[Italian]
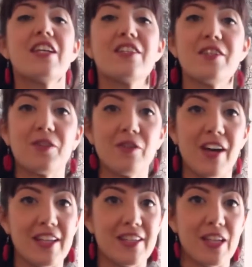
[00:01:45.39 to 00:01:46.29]
si
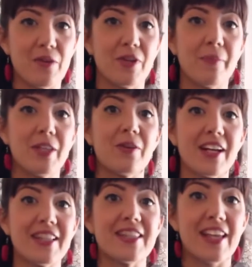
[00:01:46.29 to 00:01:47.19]
trovasse una
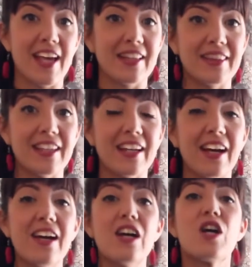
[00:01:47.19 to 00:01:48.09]
minoranza etnica